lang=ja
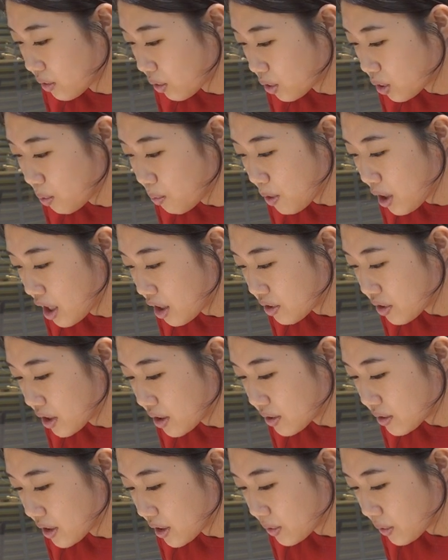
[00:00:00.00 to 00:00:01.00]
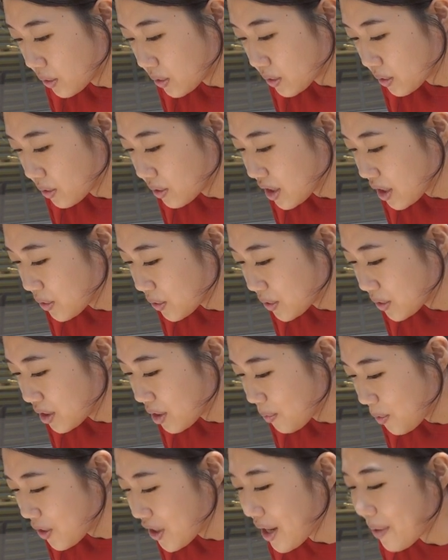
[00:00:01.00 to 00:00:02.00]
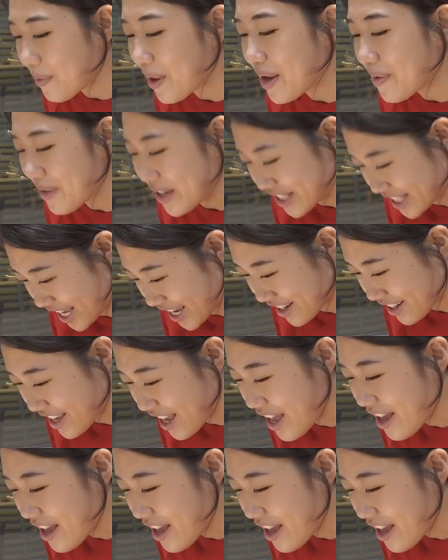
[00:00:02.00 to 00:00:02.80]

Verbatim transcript: 子供あるあるなどどんなことでも構いません